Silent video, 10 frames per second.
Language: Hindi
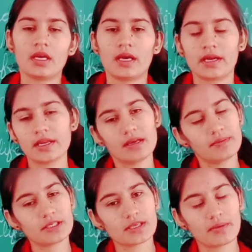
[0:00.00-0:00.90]
अगर
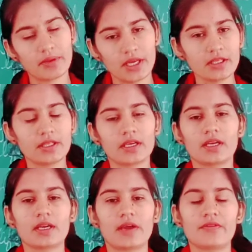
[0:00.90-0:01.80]
हम इसका मीनिंग
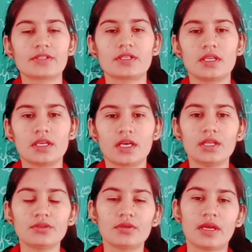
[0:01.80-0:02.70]
देखें डाइवर्सिटी
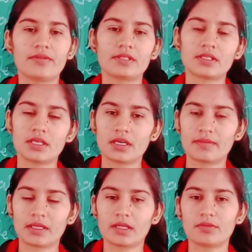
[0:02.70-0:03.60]
का तो डाइवर्सिटी का
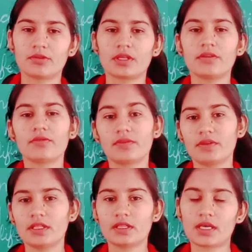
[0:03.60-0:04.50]
मतलब होता है
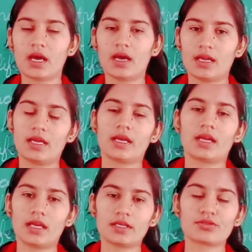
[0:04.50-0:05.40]
विविधता अलग
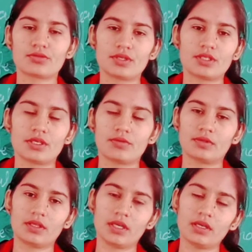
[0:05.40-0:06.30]
अलग जो चीज़ें
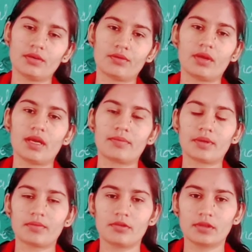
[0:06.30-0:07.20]
होती हैं उन्हें
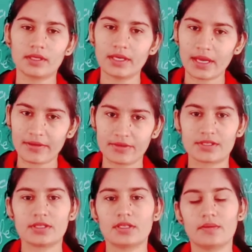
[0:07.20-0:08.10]
आपके बोलते हैं
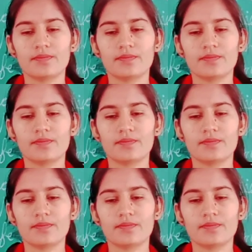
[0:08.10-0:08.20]
डाइवर्सिटी